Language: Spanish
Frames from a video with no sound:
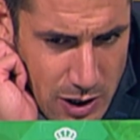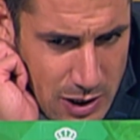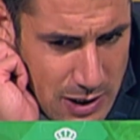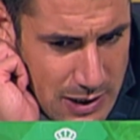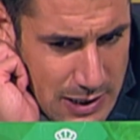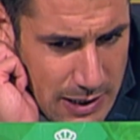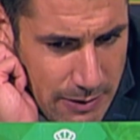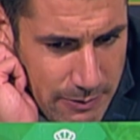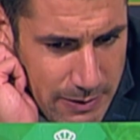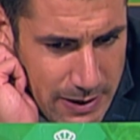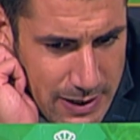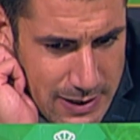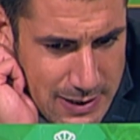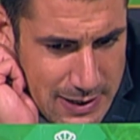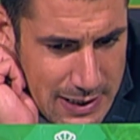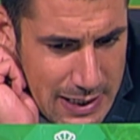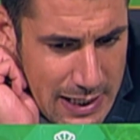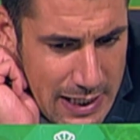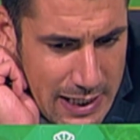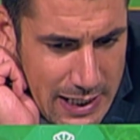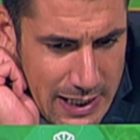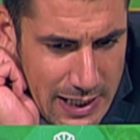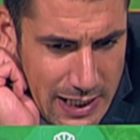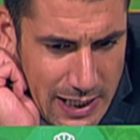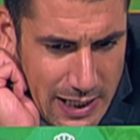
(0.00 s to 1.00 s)
saber
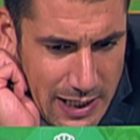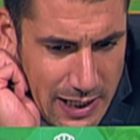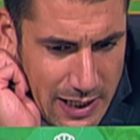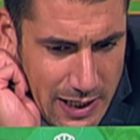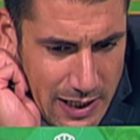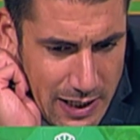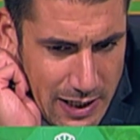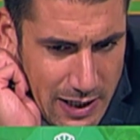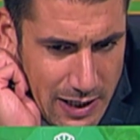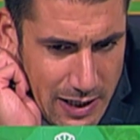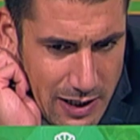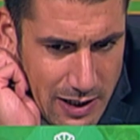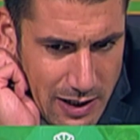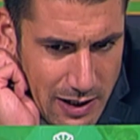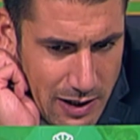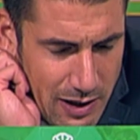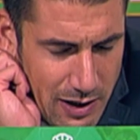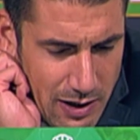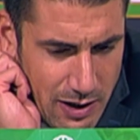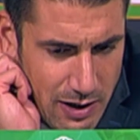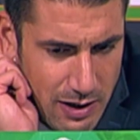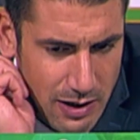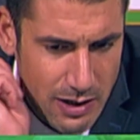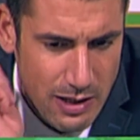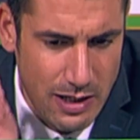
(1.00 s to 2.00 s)
estar y,
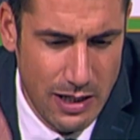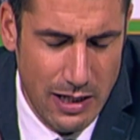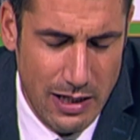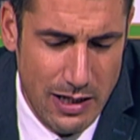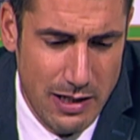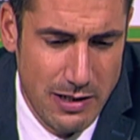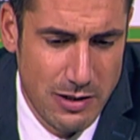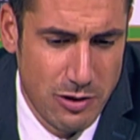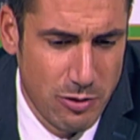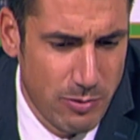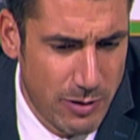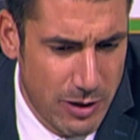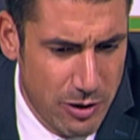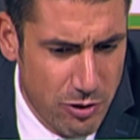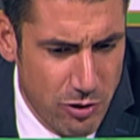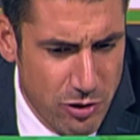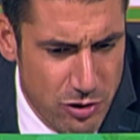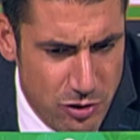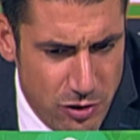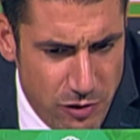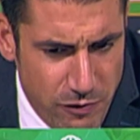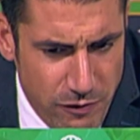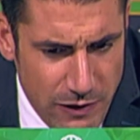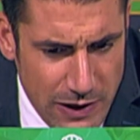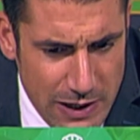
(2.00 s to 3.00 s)
y sobre todo
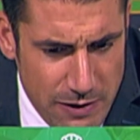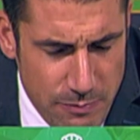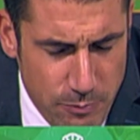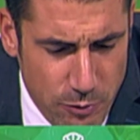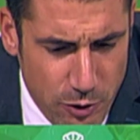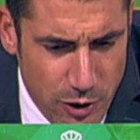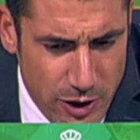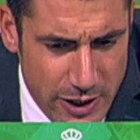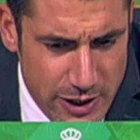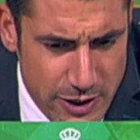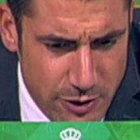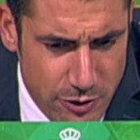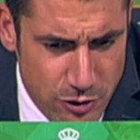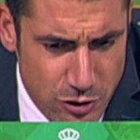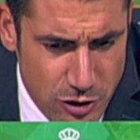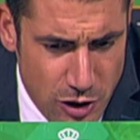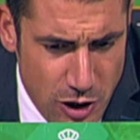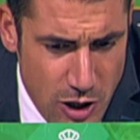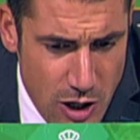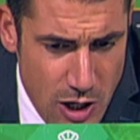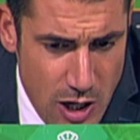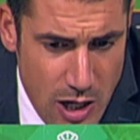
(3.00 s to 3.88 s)
estoy feliz por ellos.